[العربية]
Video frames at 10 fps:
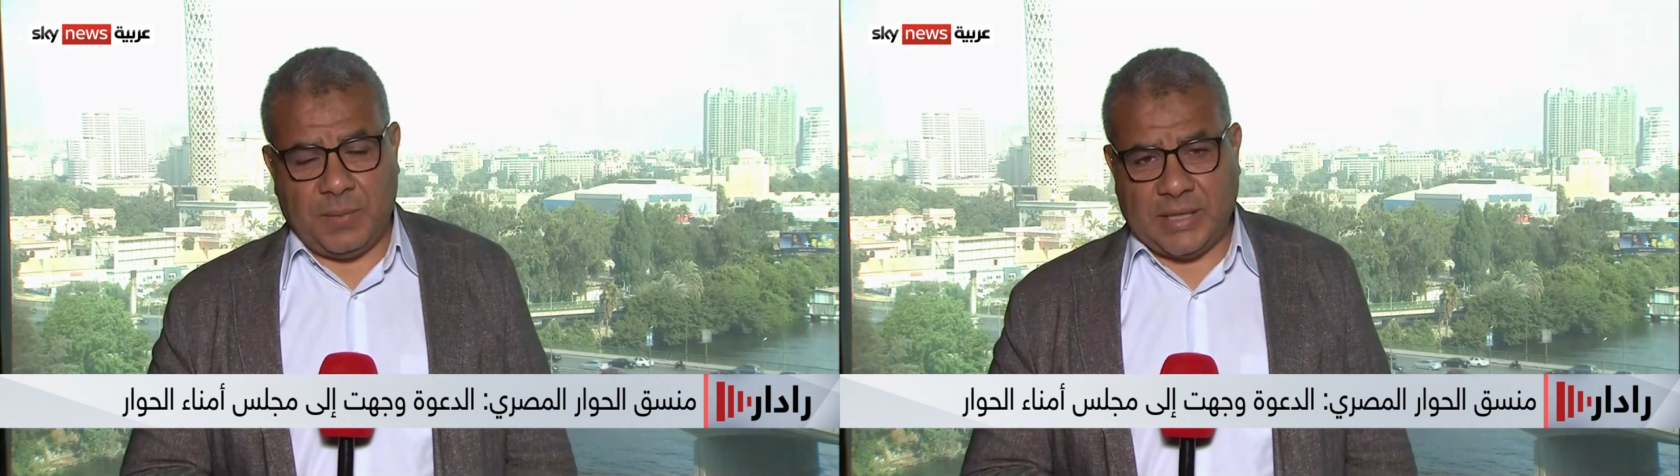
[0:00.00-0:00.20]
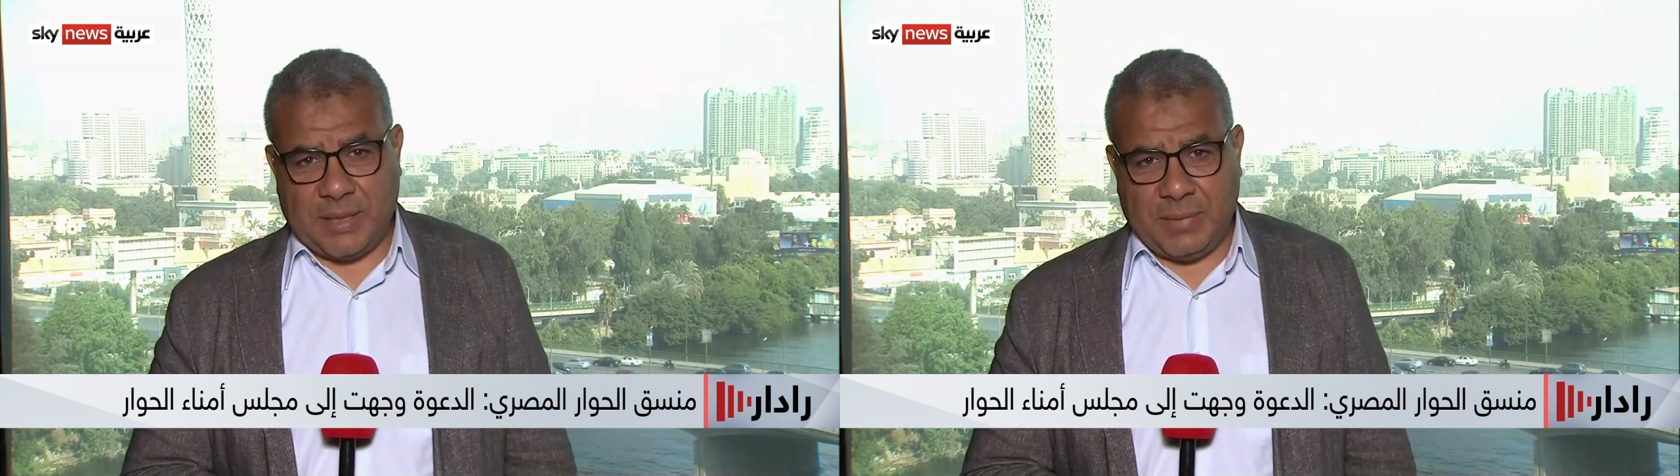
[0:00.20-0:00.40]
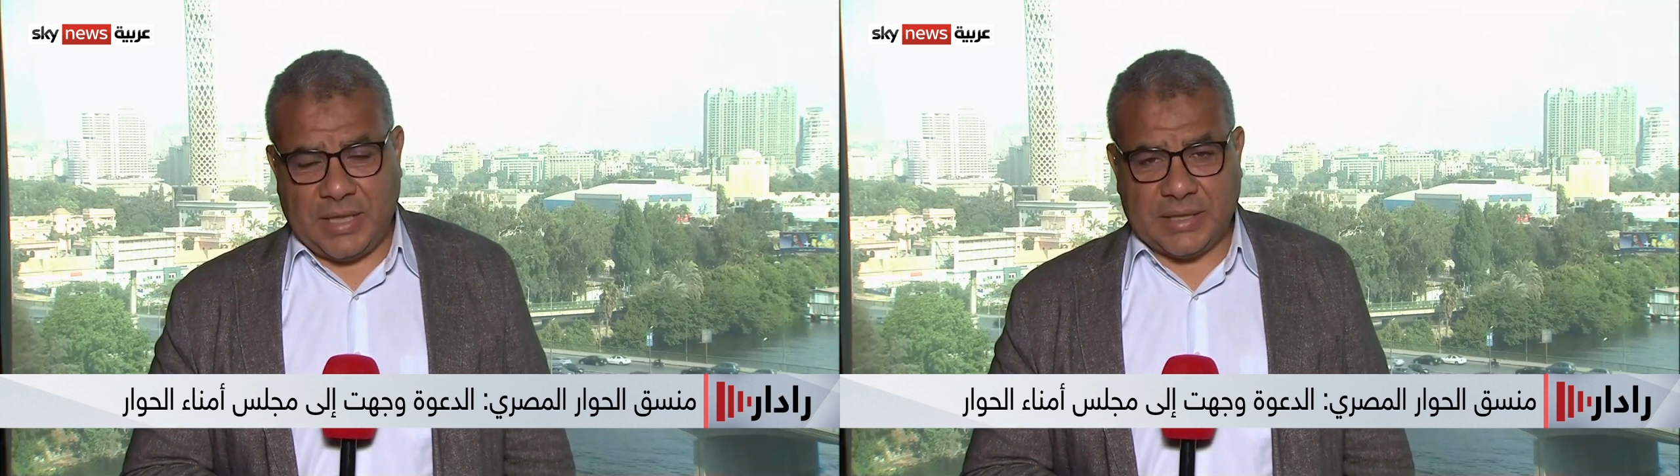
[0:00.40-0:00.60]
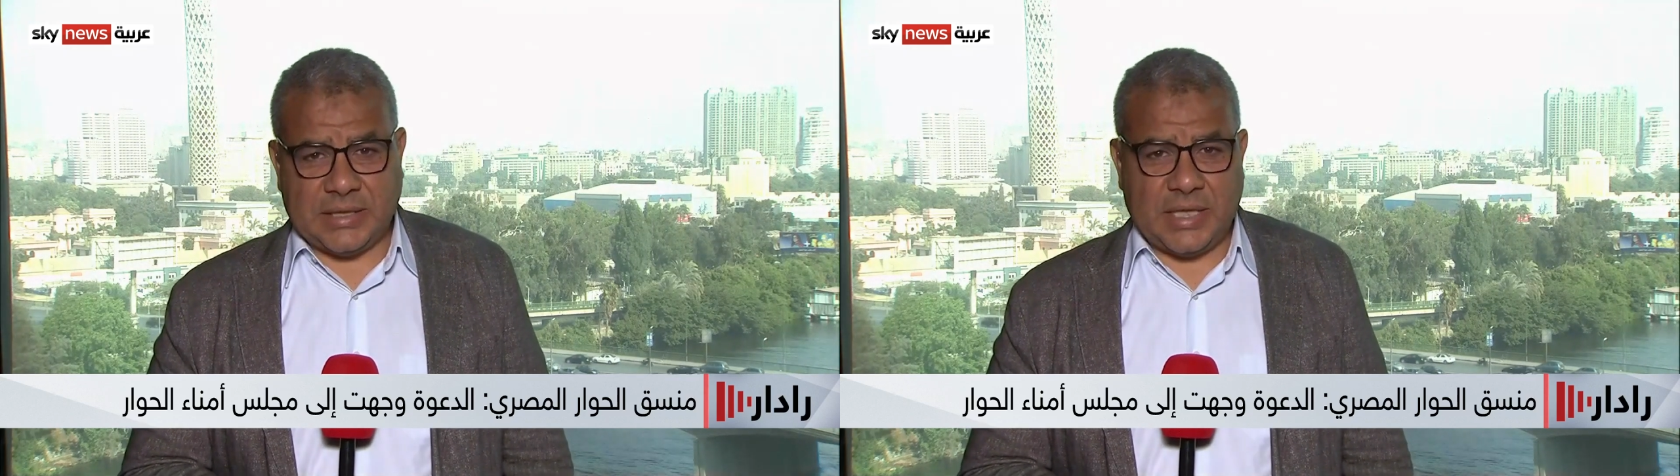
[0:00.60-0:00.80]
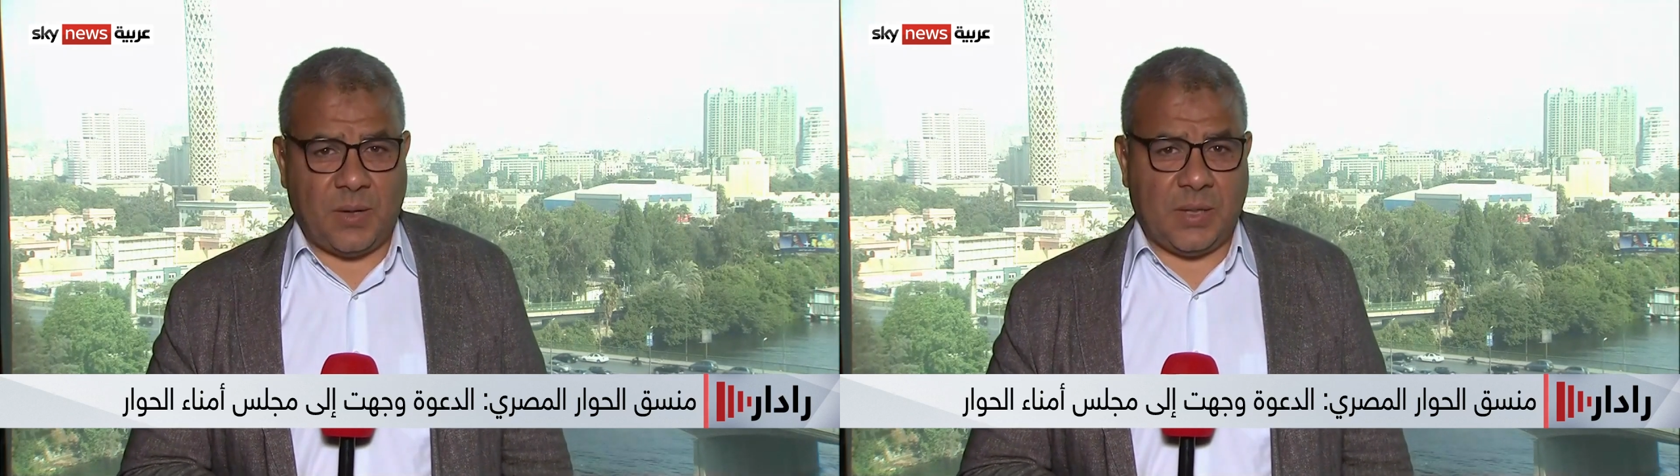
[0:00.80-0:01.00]
متى بدأت
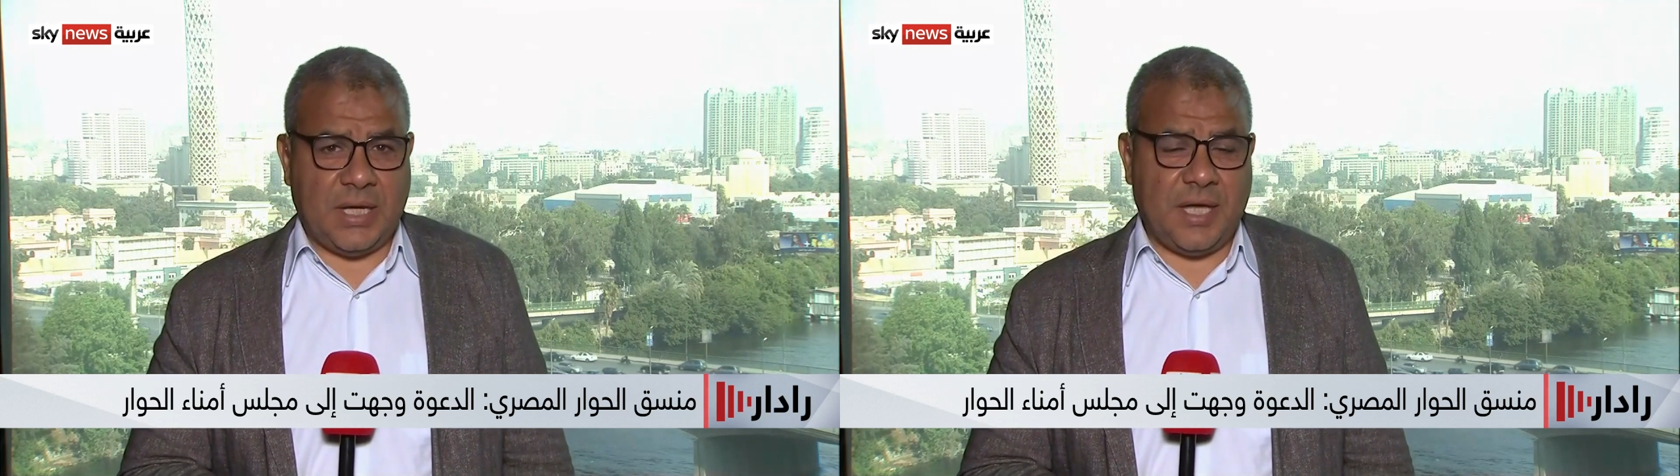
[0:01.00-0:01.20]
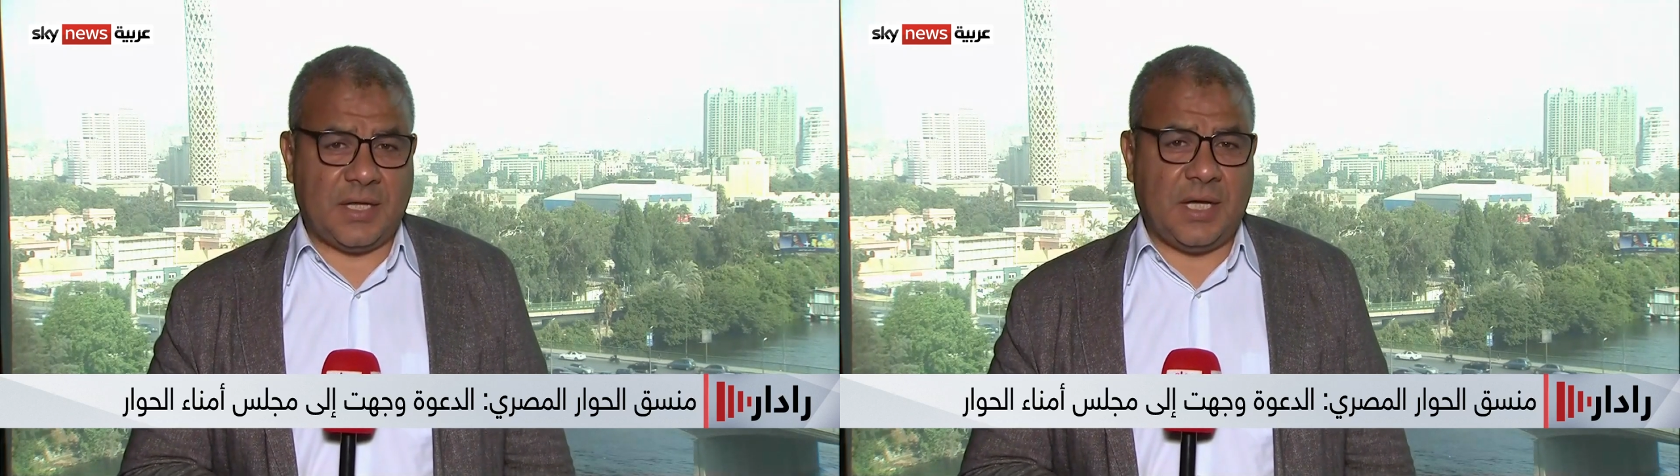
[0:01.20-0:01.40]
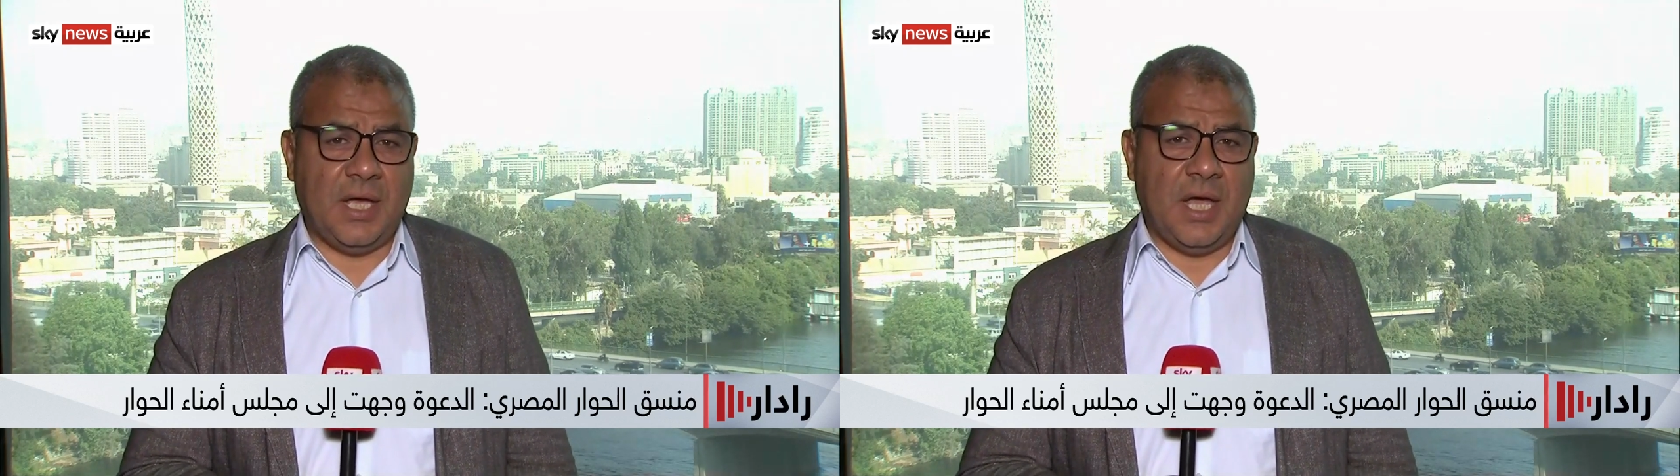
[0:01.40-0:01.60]
الدعوة لهذا